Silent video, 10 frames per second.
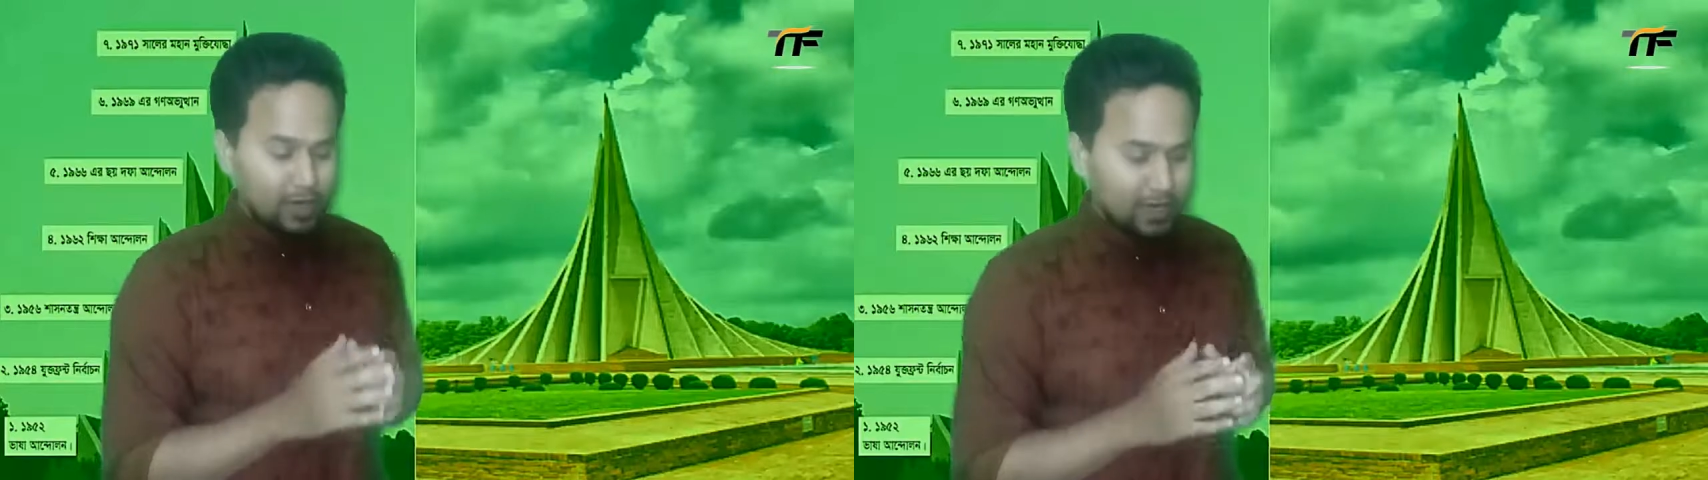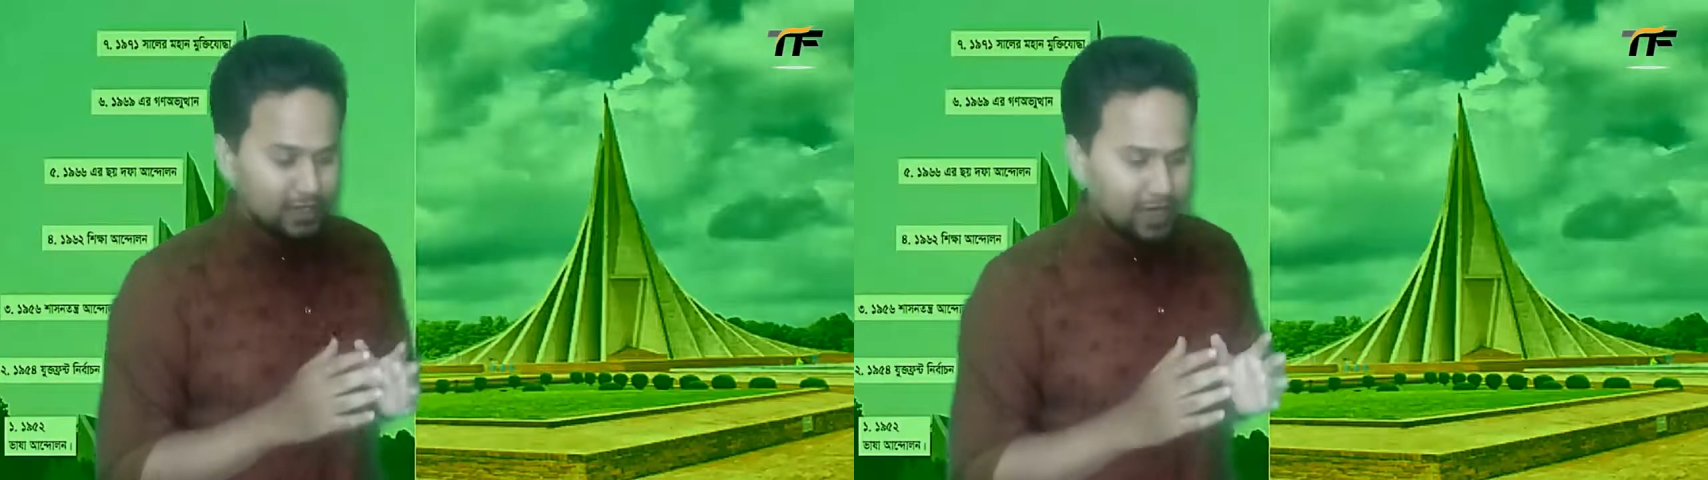
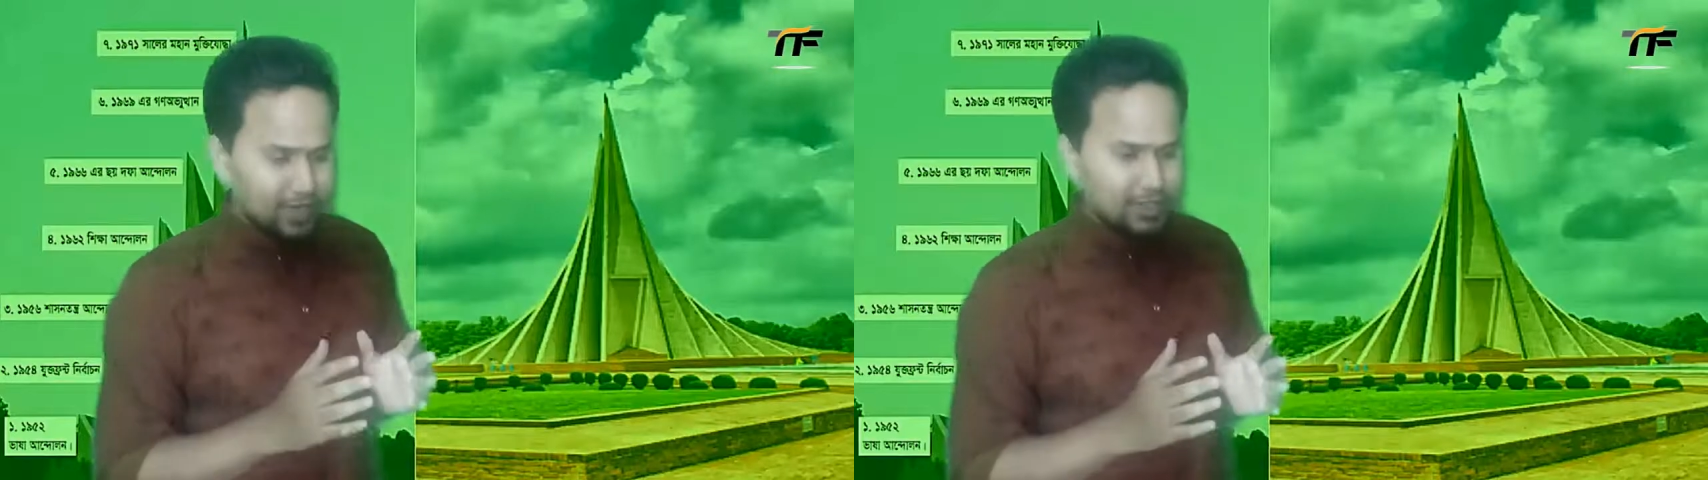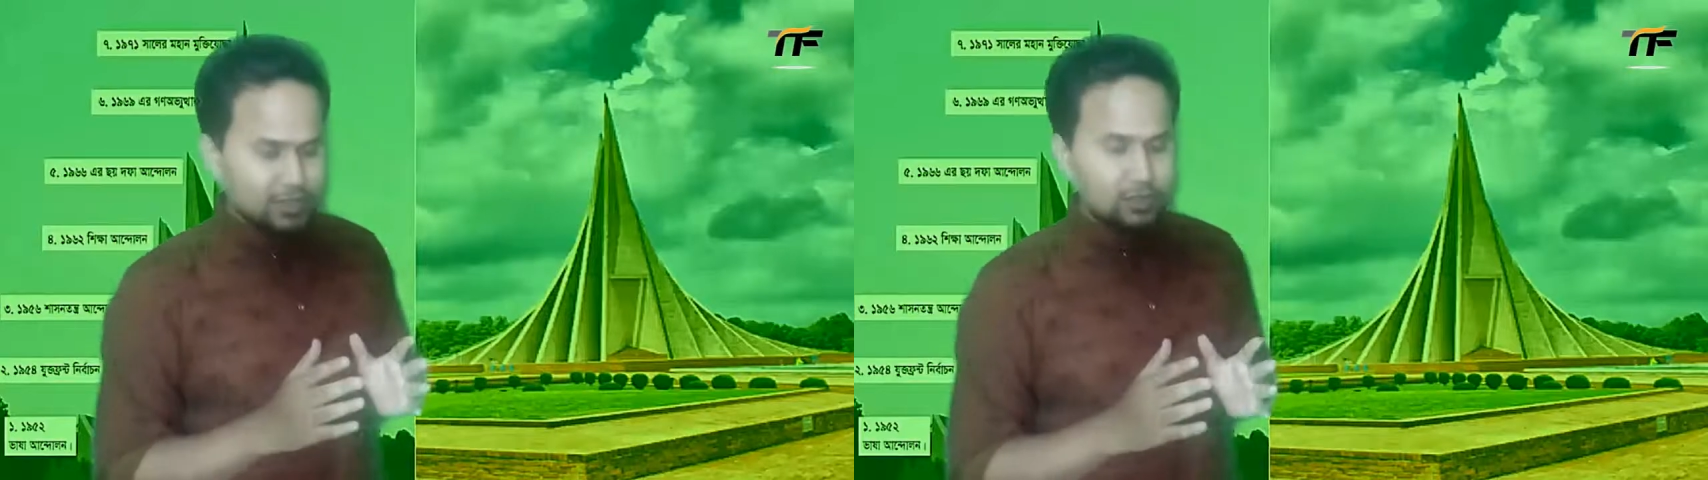এই
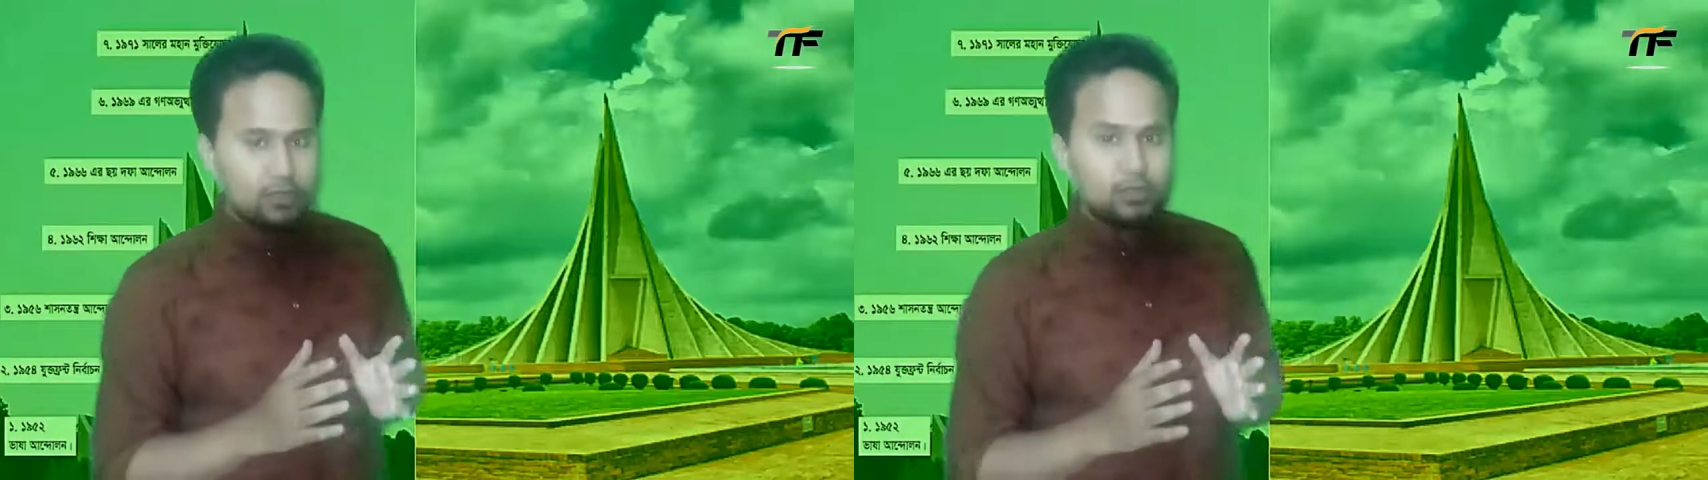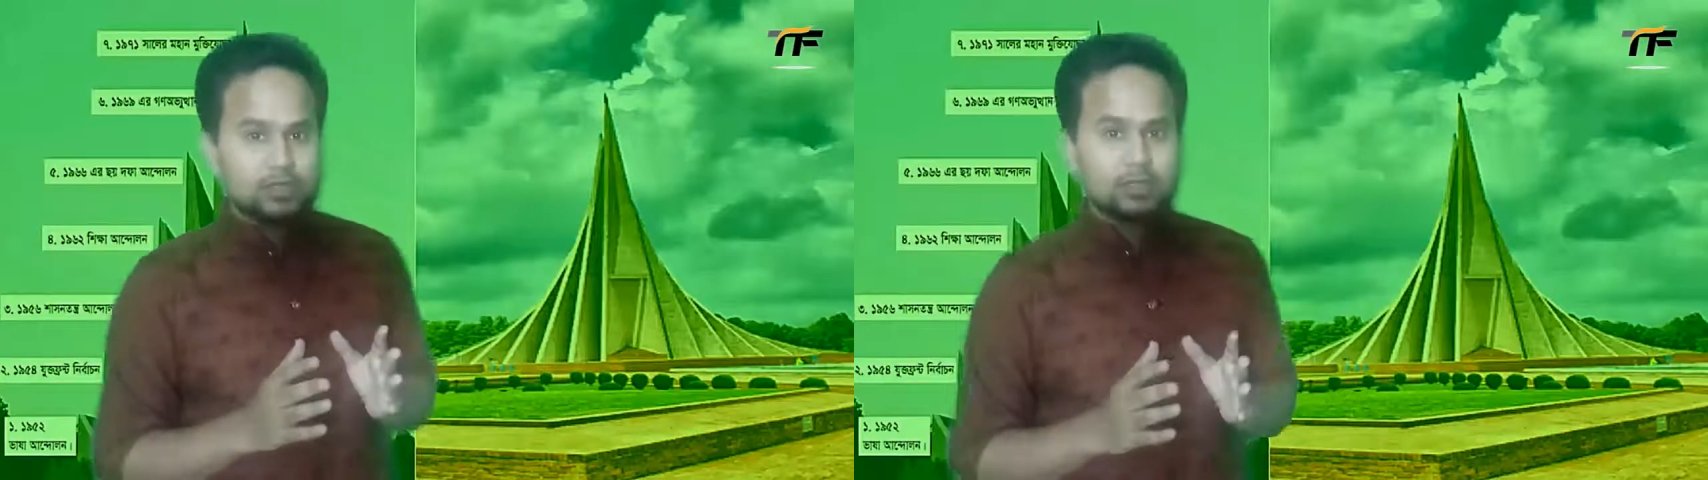ষাটটি
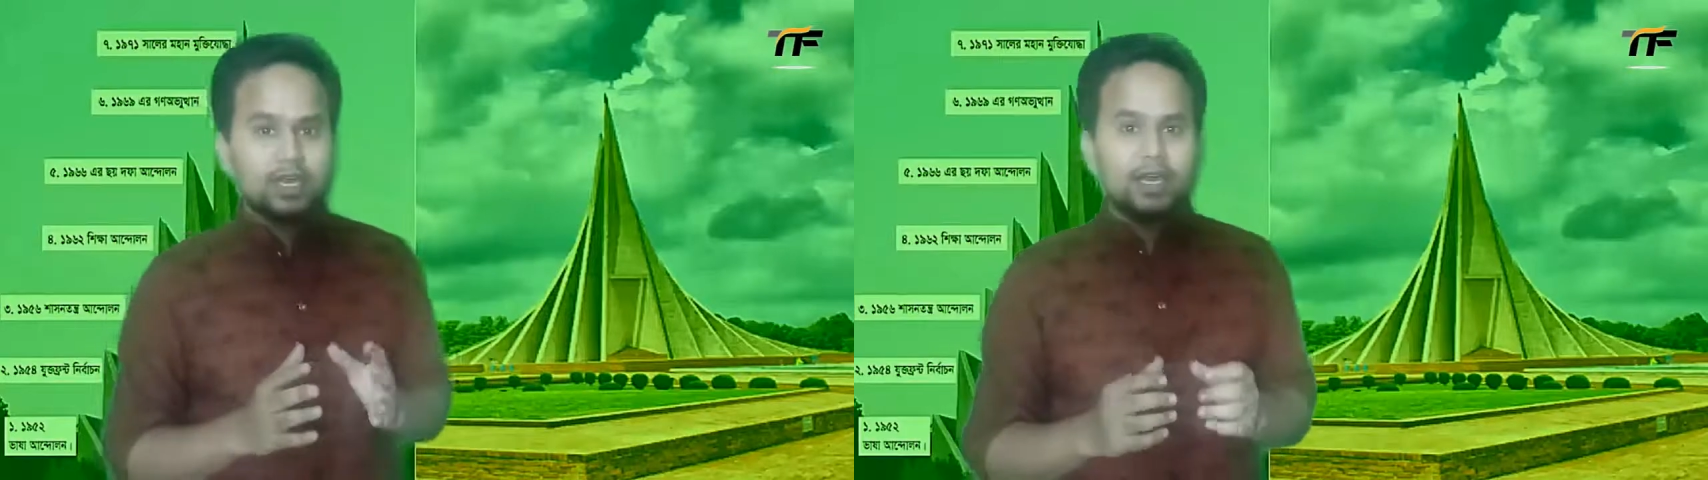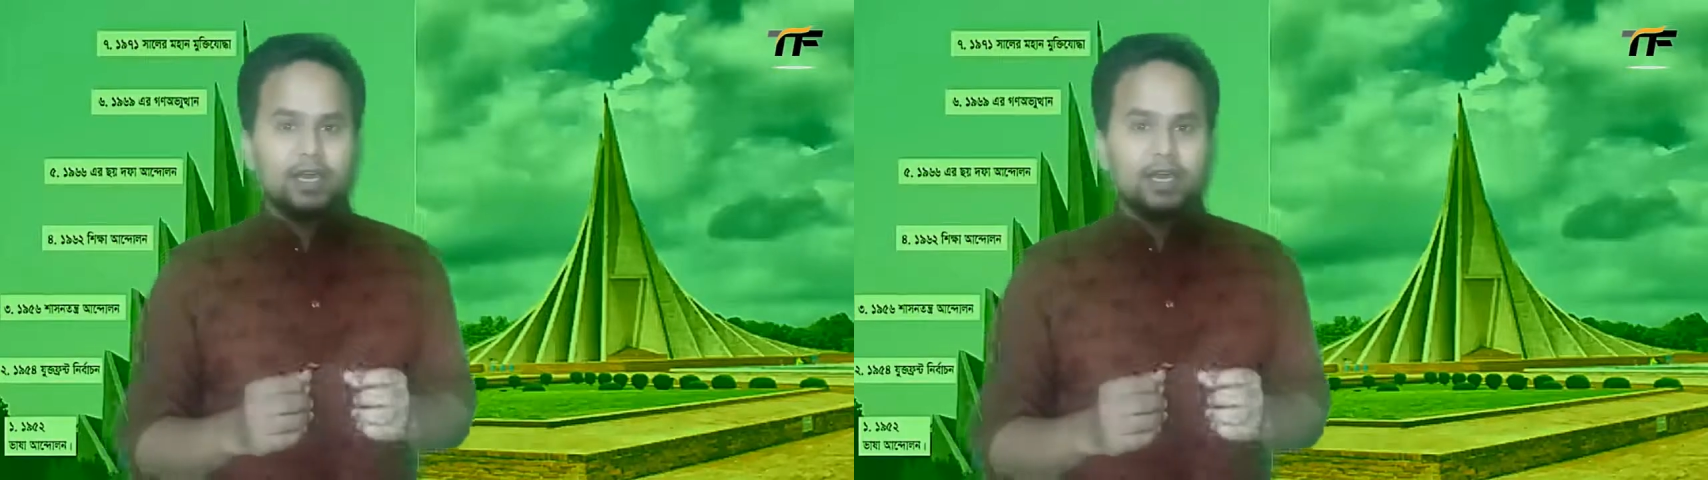স্তম্ভ আসলে